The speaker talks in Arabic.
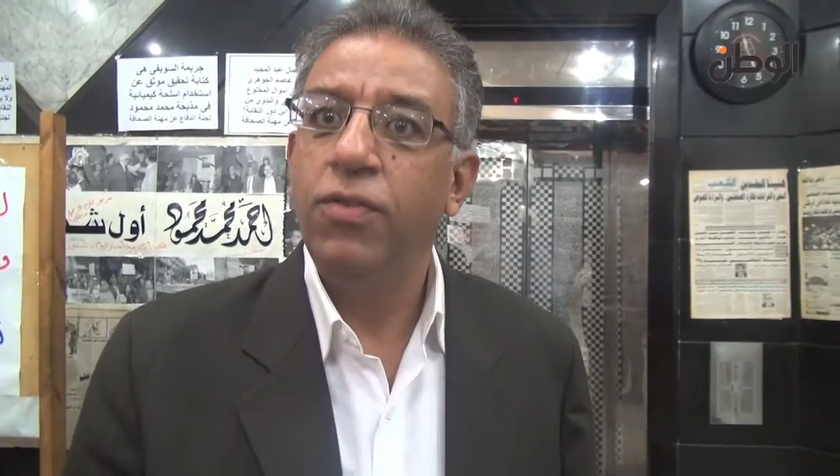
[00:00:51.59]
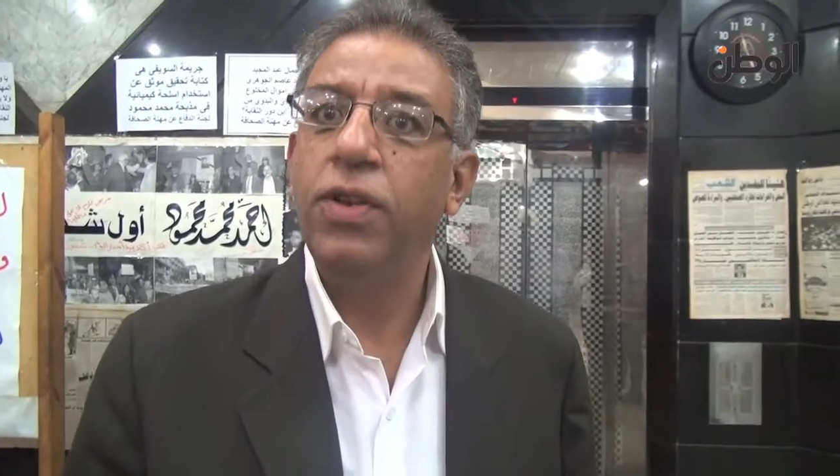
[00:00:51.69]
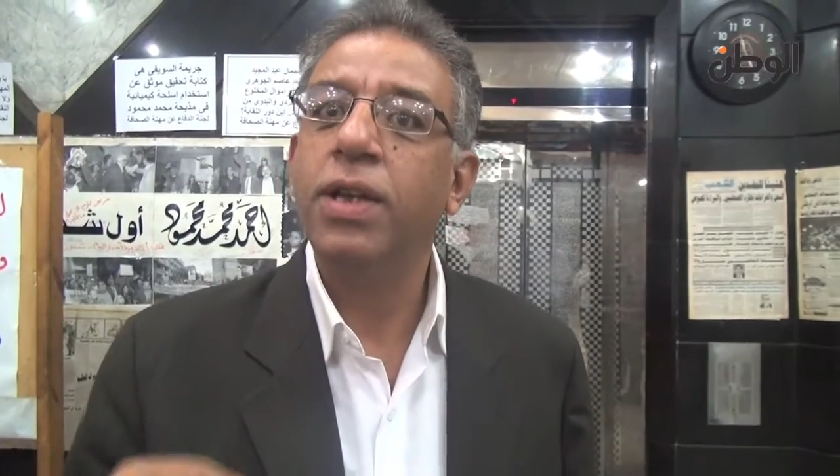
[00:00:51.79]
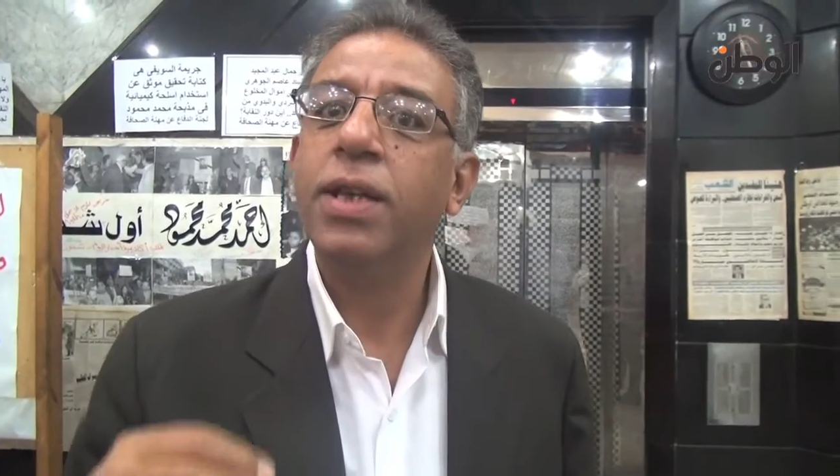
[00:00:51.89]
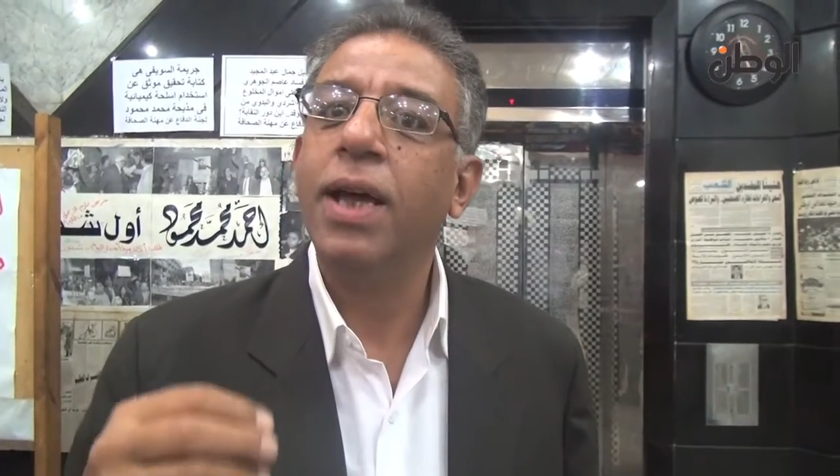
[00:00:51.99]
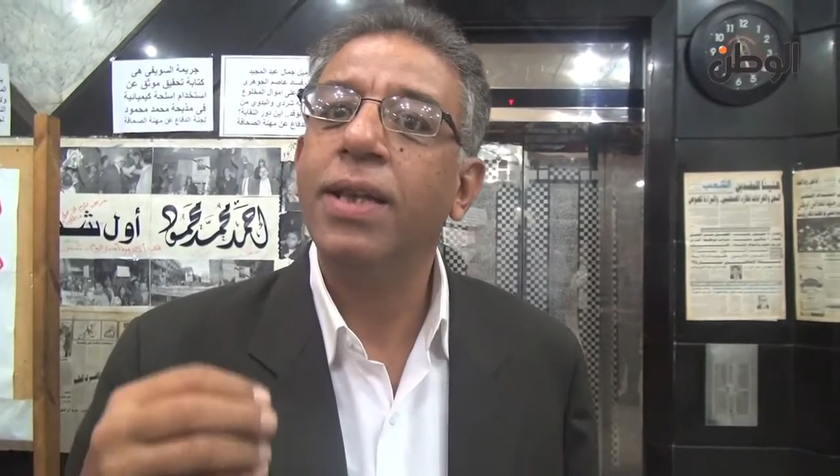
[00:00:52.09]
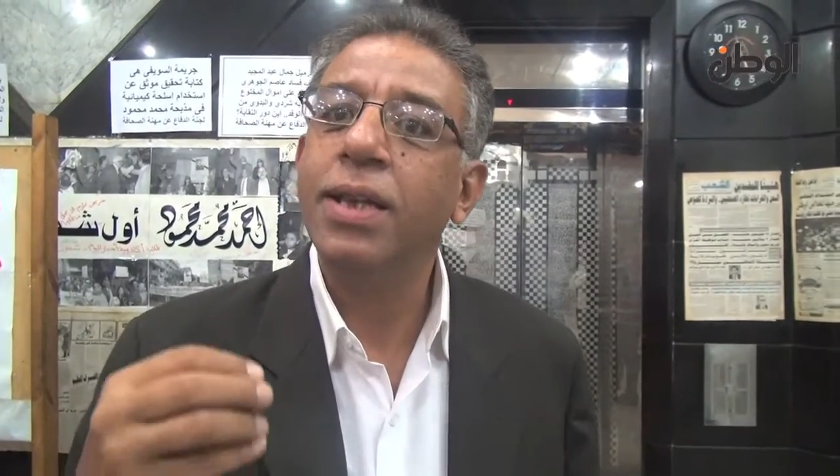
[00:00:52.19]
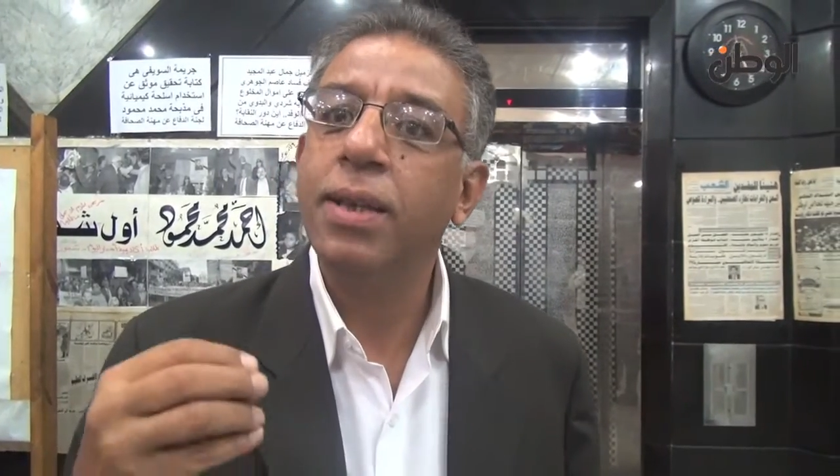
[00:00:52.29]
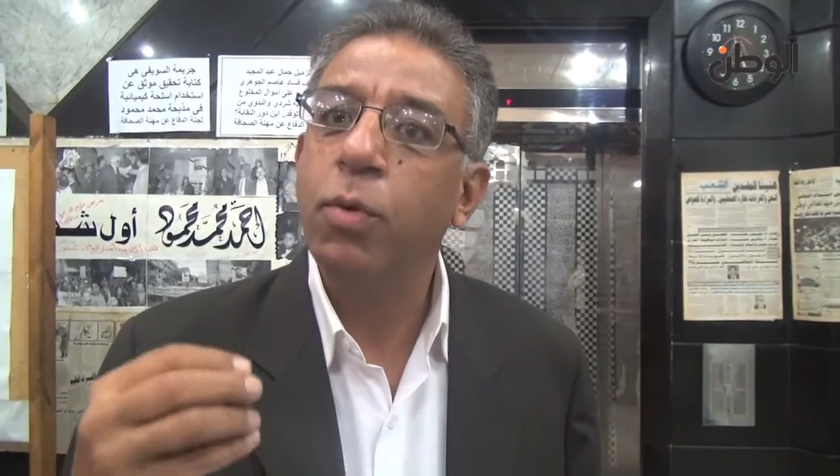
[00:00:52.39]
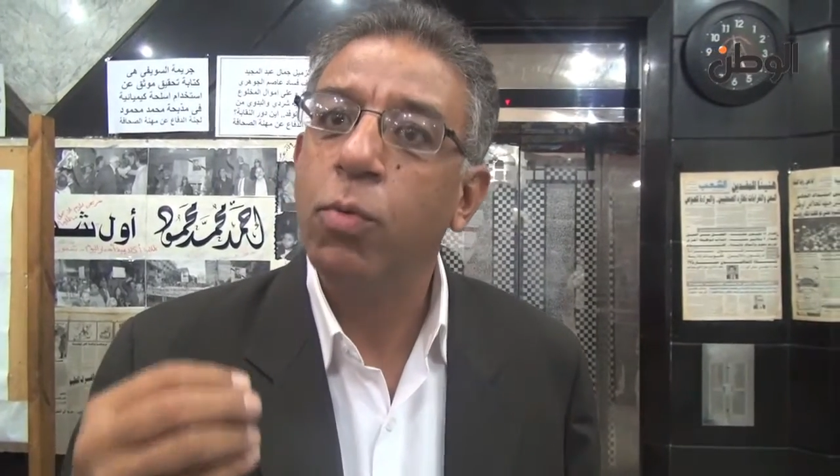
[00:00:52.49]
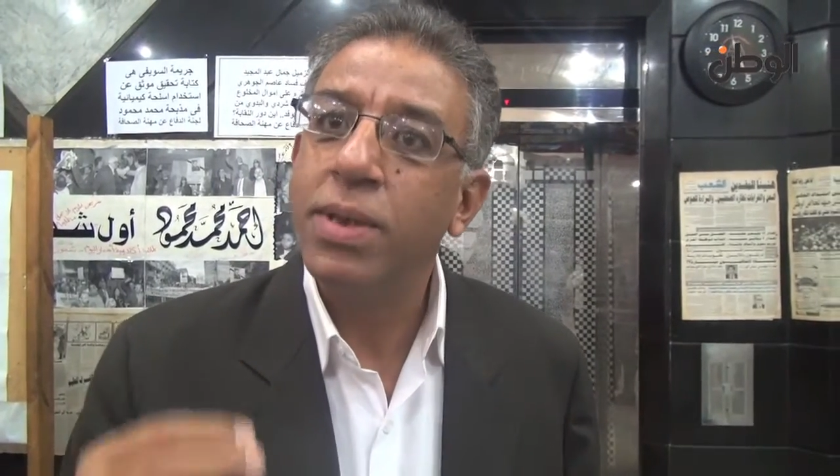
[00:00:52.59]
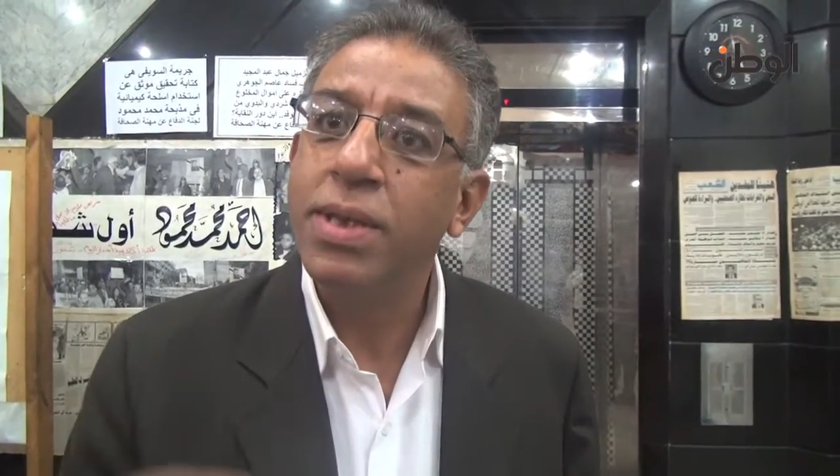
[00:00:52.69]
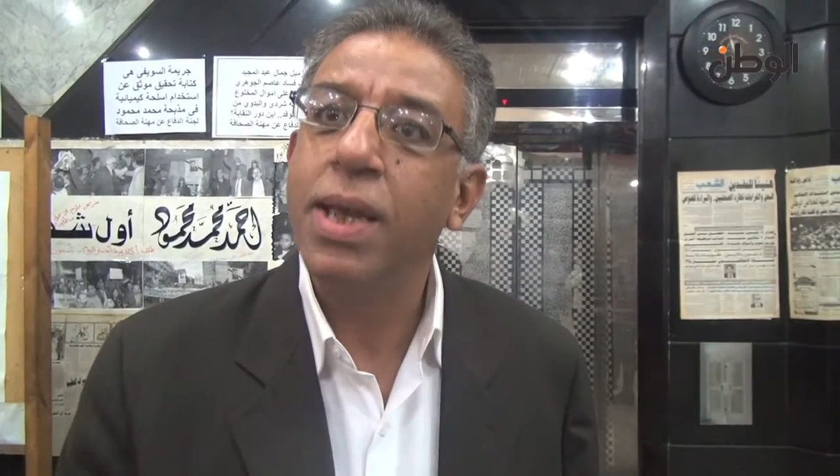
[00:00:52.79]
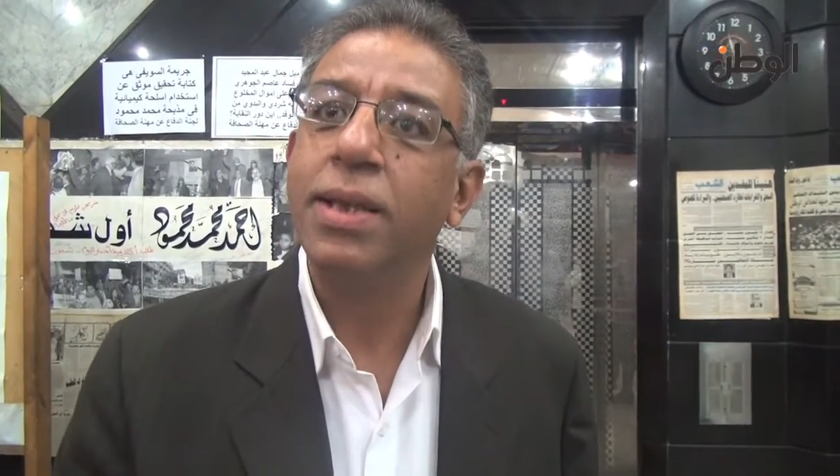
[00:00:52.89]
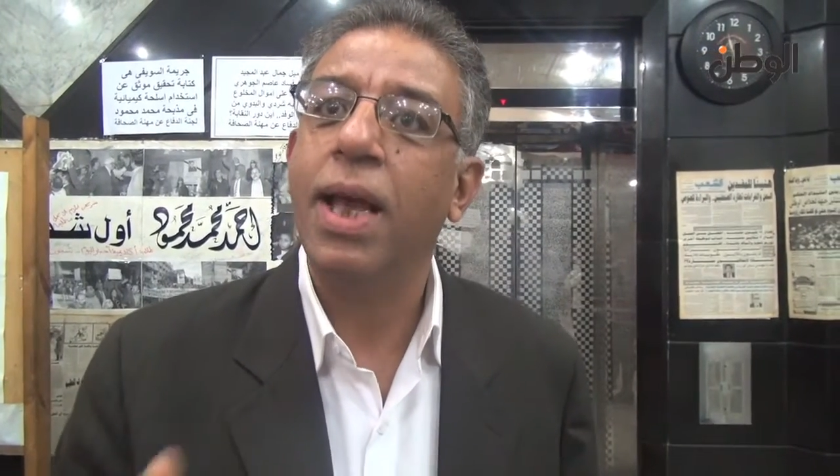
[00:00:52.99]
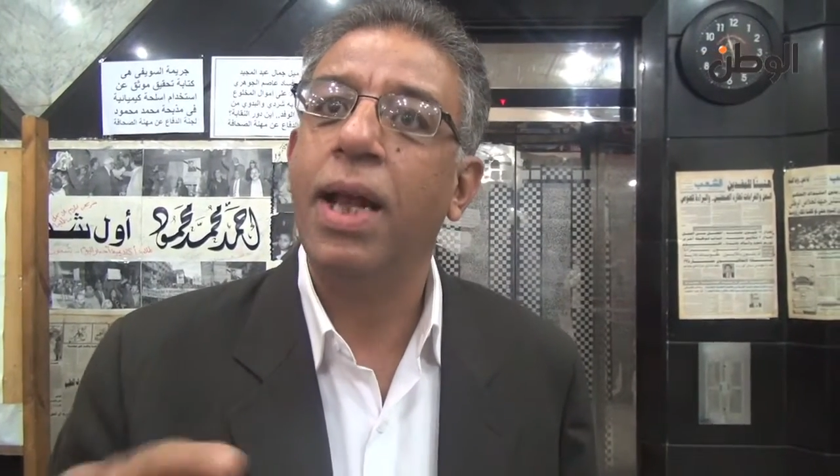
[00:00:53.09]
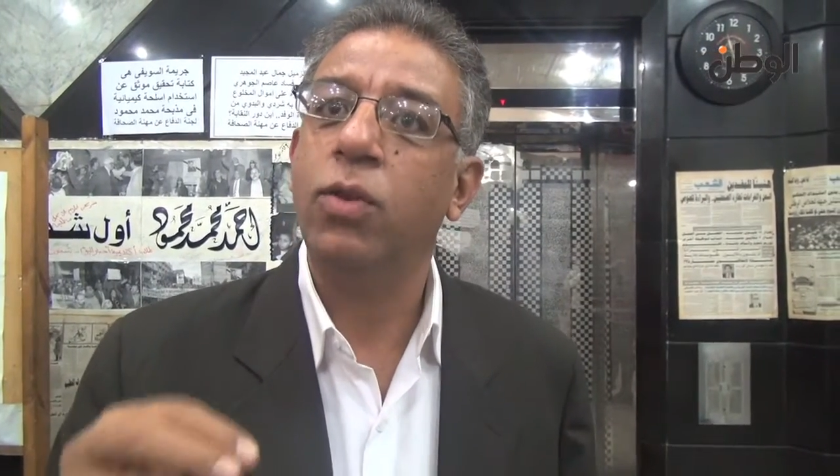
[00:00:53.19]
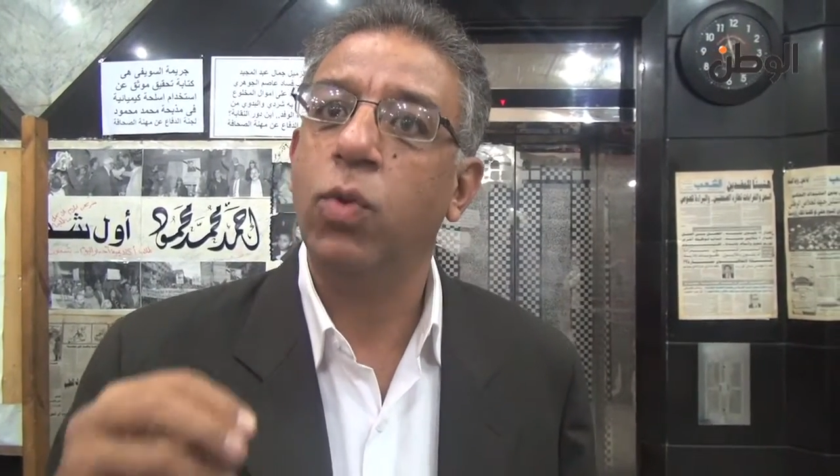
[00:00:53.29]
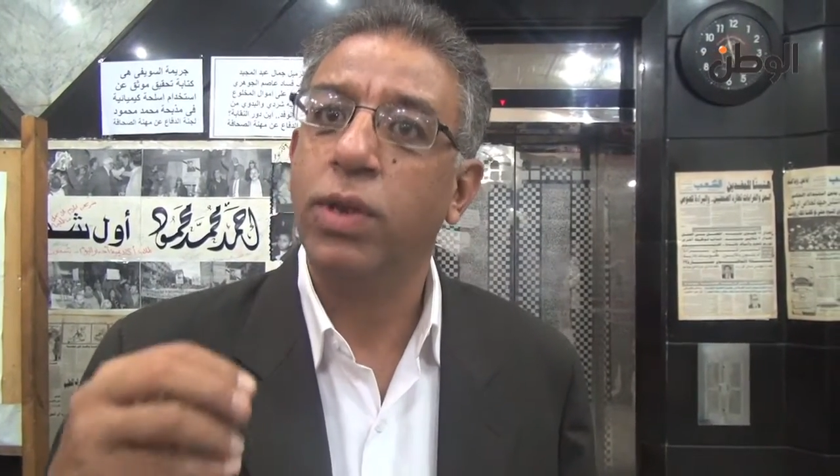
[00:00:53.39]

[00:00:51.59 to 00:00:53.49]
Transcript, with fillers: في اجتهادات دبلوماسية اتقالت